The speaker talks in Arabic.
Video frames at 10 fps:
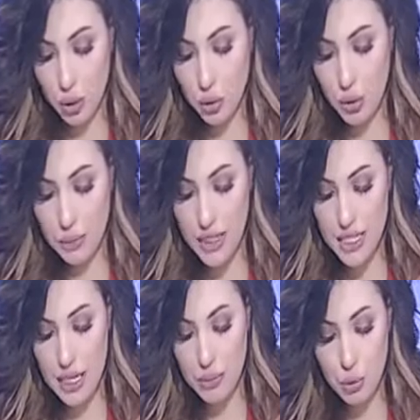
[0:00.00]
يا دكتور
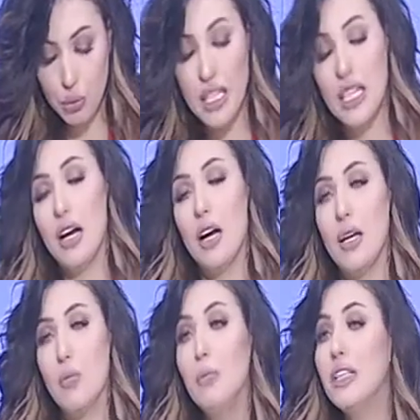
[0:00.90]
بتسال بتقول هي
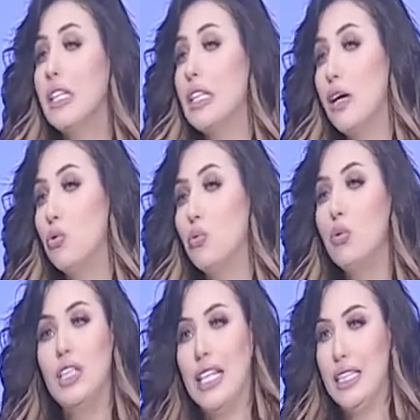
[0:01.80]
هي ممكن تاخده
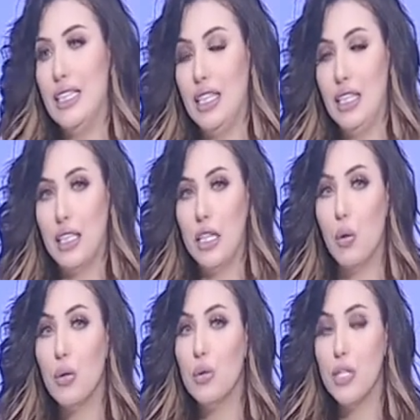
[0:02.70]
مده قد ايه يعني
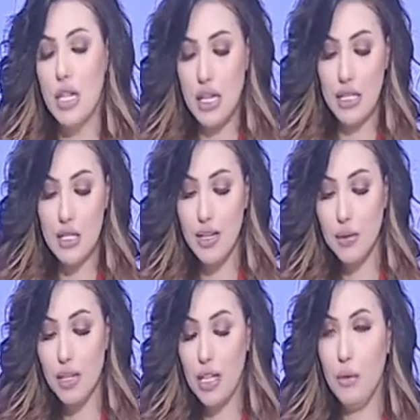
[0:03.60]
هو كورس
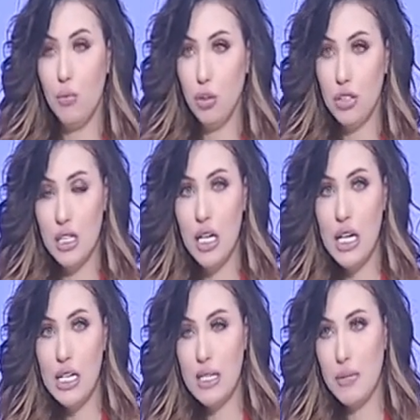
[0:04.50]
الانسيليم ده ليه مده
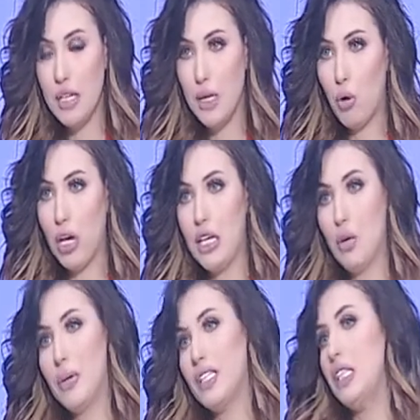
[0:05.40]
ملوش. زمنيه
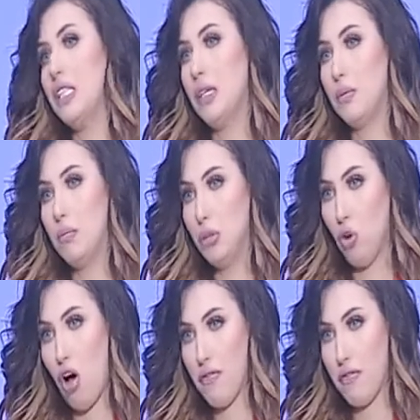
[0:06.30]
معينه وبعدين احنا
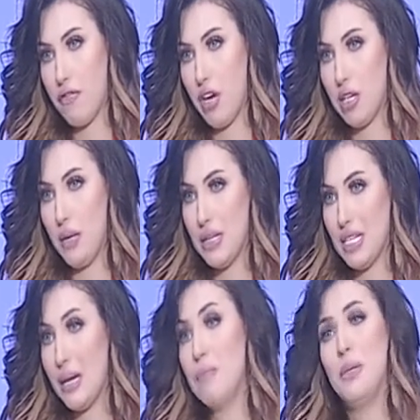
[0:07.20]
بنقف يعني
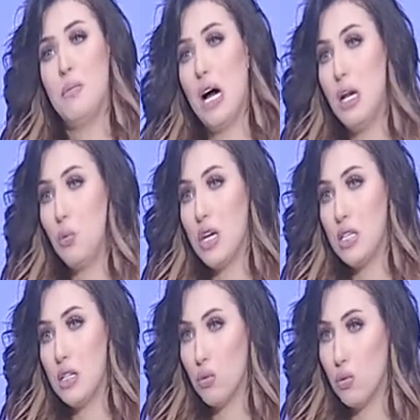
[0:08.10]
بنثبت بقى
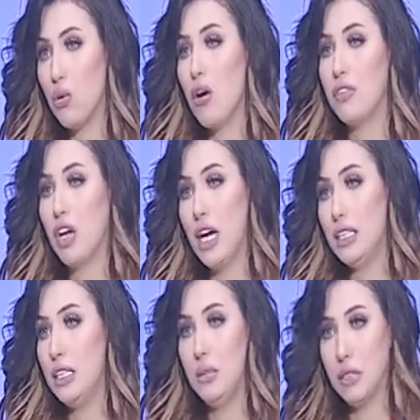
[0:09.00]
الوزن ونقف
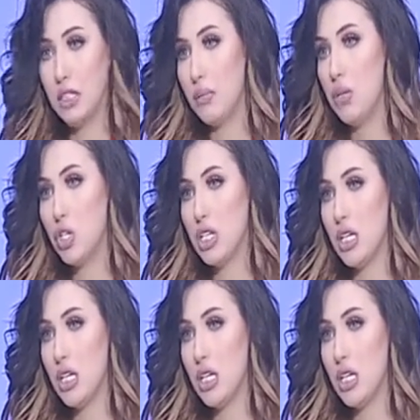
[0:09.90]
لحد كده ما نكملش لا